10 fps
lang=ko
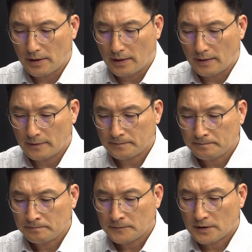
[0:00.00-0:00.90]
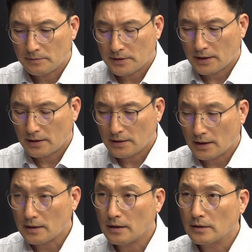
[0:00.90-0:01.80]
그습니다 그럼 제가 이제
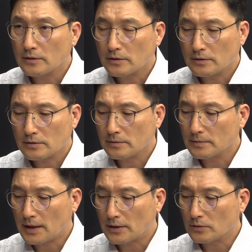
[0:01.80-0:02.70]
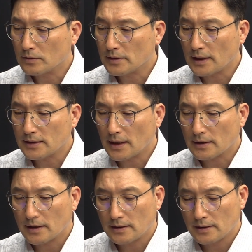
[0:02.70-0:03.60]
아까 좀 가격도 싸지
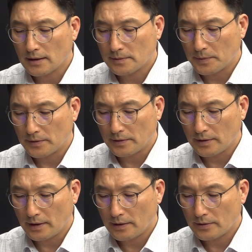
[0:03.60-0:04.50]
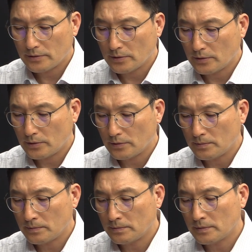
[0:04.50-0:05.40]
않겠느냐 싶었는데요. 네.
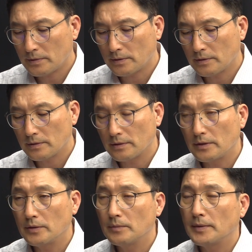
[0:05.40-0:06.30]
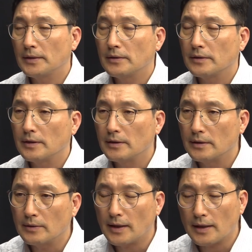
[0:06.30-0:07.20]
소디움 어, 이온
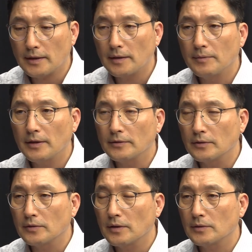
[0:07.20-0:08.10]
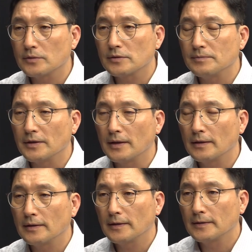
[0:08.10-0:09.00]
배터리로 하게 되면 어떤 네. 게 좋습니까? 네.